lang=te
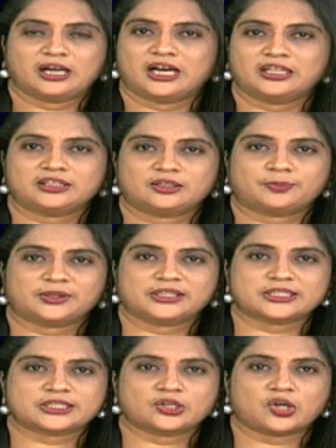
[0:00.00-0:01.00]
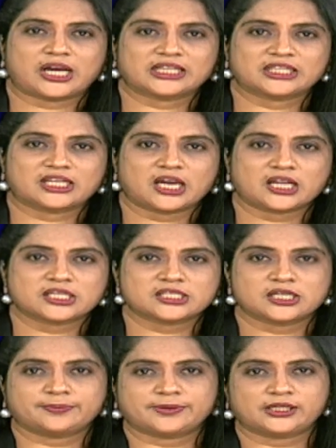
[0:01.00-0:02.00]
ఆంధ్రప్రదేశ్లో అధికారం
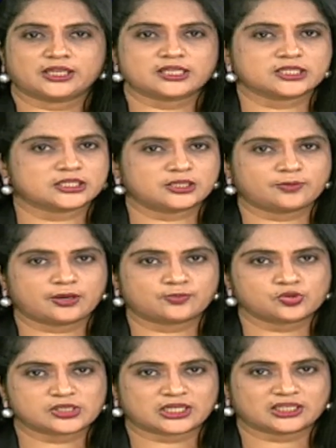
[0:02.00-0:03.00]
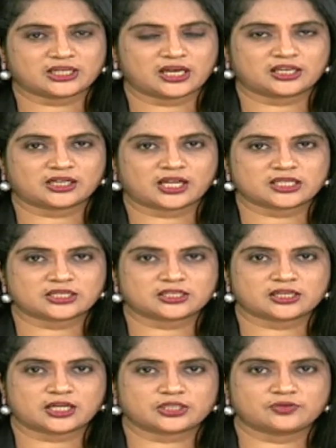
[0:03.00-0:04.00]
చేపట్టిన చంద్రబాబు సర్కార్ రాష్ట్ర
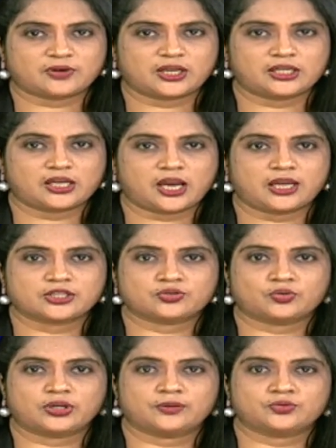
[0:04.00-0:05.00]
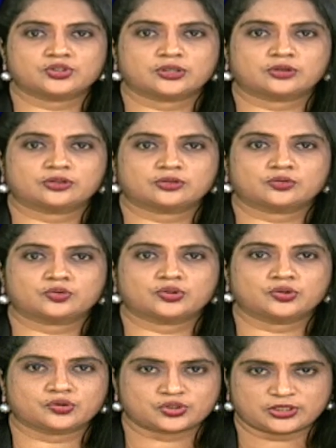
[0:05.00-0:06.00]
సచివాలయ హెచ్ఓడి ఉద్యోగులకు గుడ్ న్యూస్